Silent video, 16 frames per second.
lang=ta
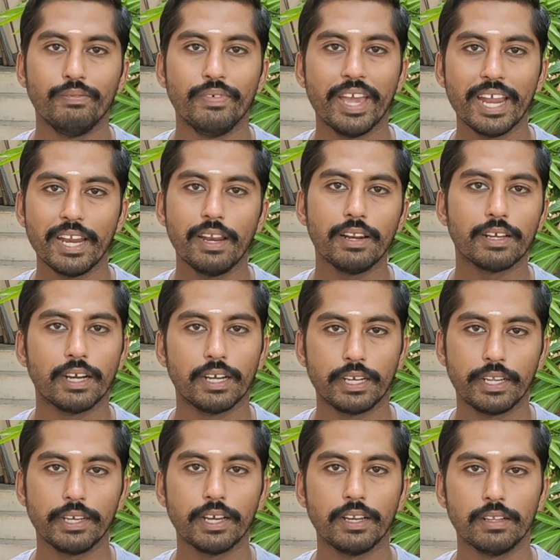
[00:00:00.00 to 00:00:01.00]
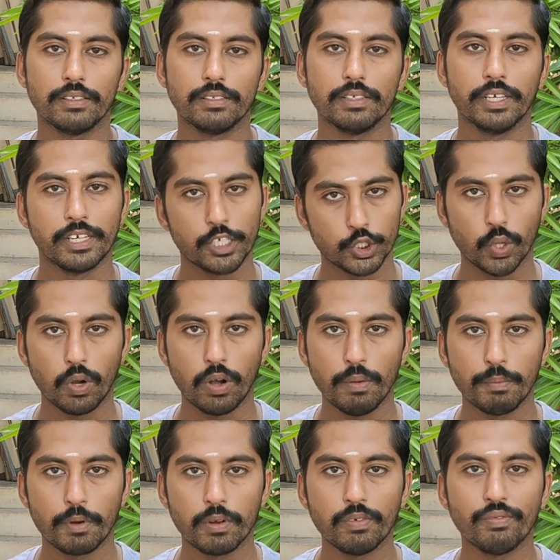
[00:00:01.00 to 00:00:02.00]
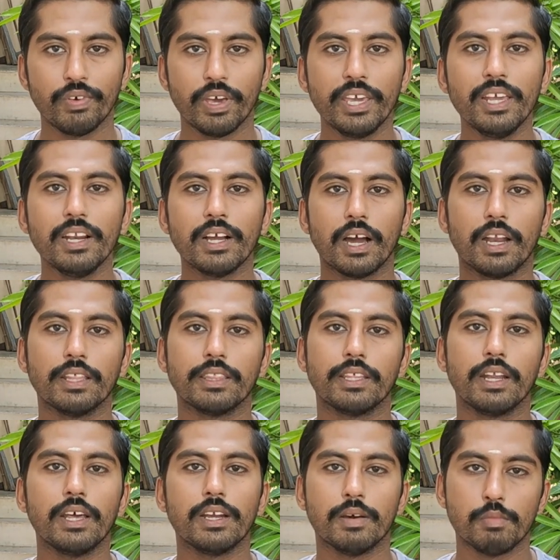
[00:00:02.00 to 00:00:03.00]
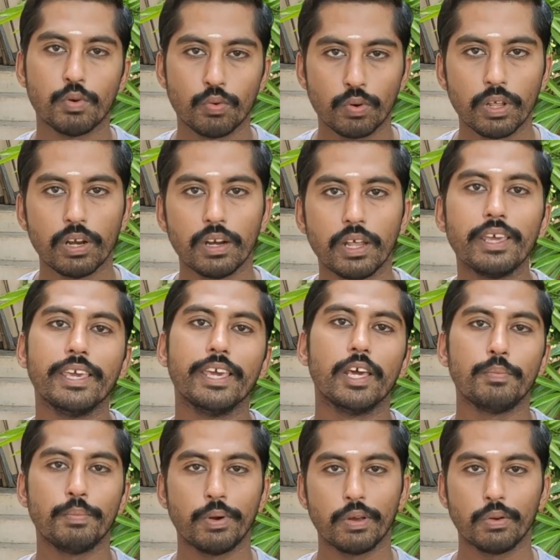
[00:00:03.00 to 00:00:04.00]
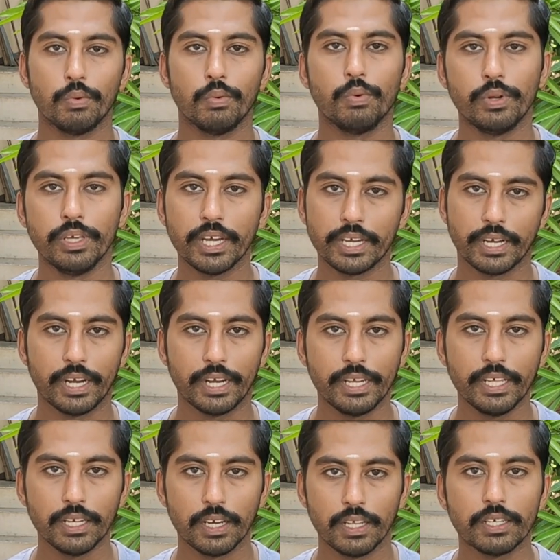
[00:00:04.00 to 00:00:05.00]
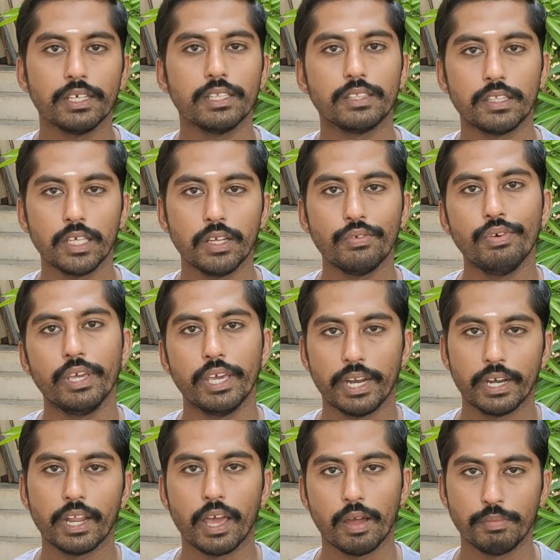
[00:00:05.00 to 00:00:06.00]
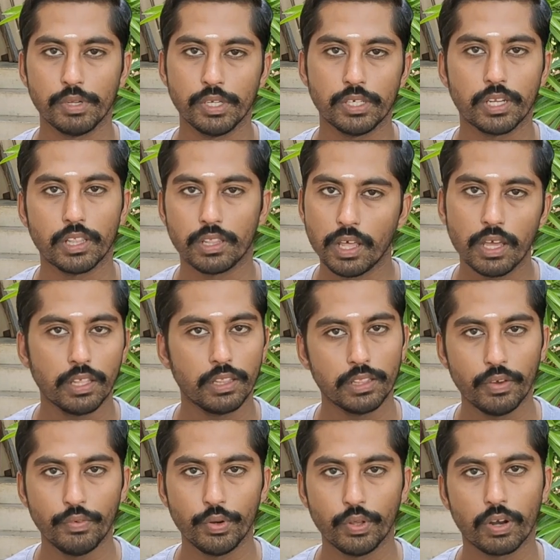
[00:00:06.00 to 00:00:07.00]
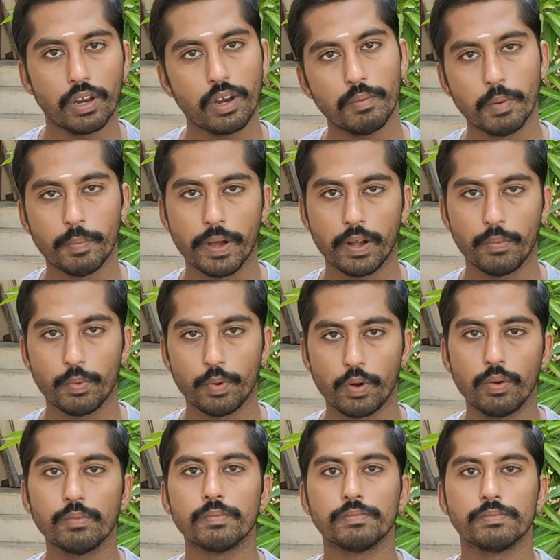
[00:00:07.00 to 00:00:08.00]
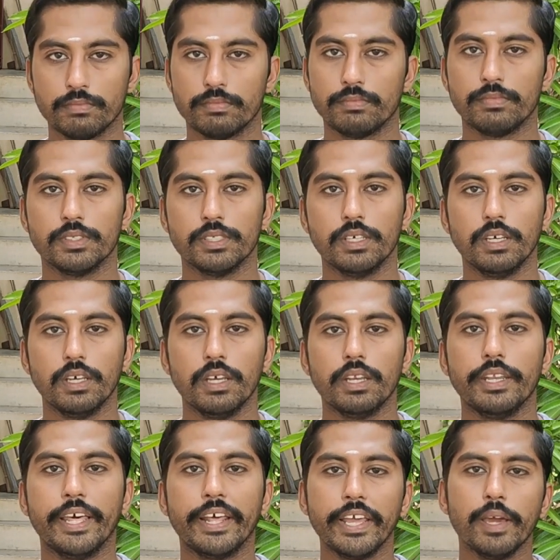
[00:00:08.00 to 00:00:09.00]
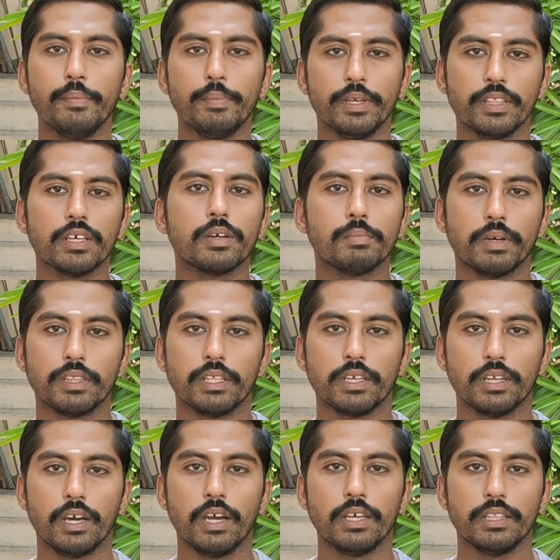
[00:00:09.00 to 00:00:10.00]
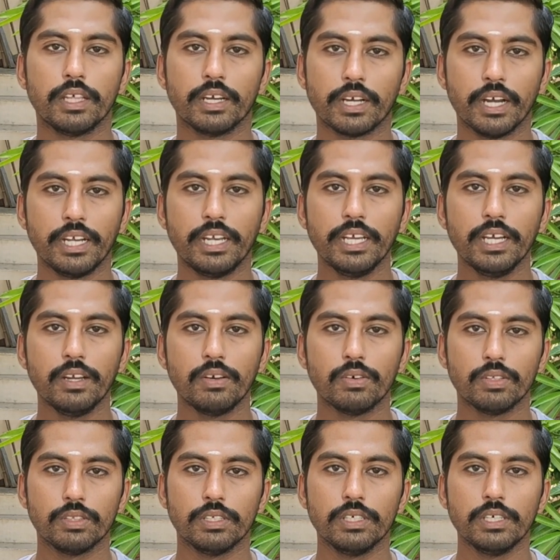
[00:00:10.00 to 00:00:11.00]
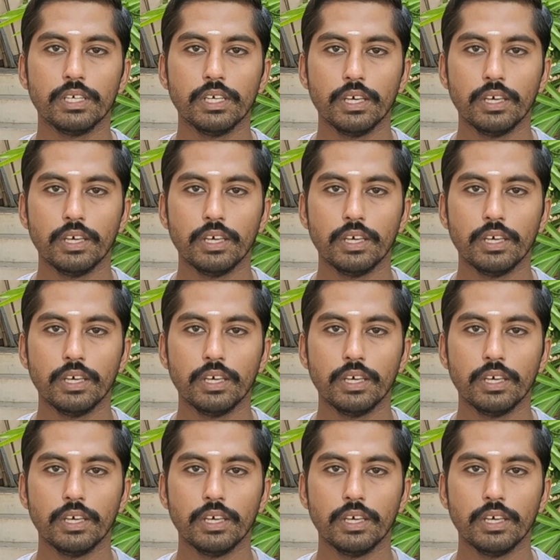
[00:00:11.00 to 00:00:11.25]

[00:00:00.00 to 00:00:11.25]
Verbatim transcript: வேனல் கட்டிகள் என்று சொல்லப்படும் வெயில் காலத்தில் நம்ம உடலில் ஏற்படக்கூடிய கட்டிகளுக்கு தீர்வு என்ன அப்படின்றது தான் இந்த வீடியோவில் நம்ம பார்க்க போகிறோம் நிறைய பேத்துக்கு பார்த்தீங்கன்னா இந்த கட்டிகள் வந்து